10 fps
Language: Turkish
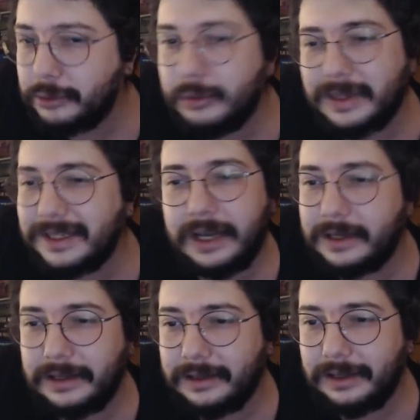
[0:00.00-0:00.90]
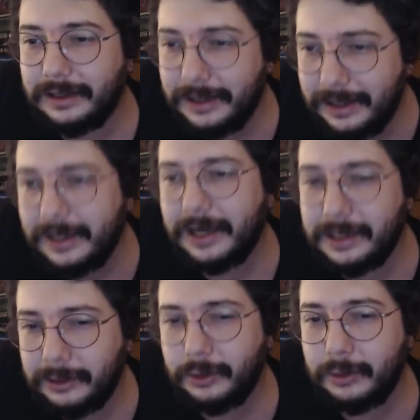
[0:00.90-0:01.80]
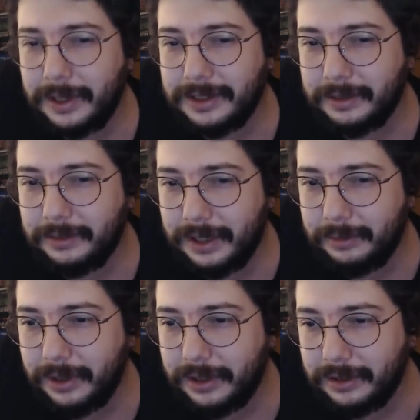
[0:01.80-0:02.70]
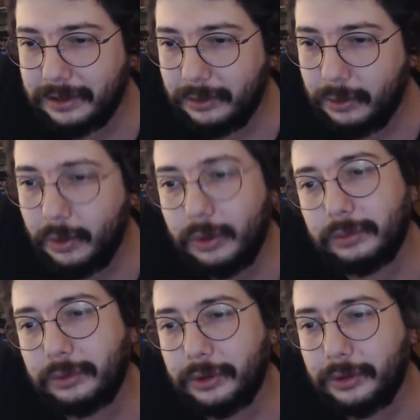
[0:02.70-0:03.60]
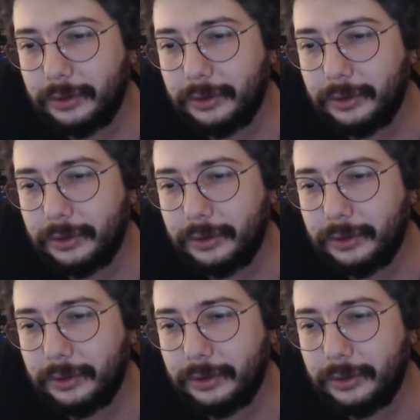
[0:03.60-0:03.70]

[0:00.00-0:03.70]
üstü mesai de değil. İki aylık normal cemre yapar. Olmuyor.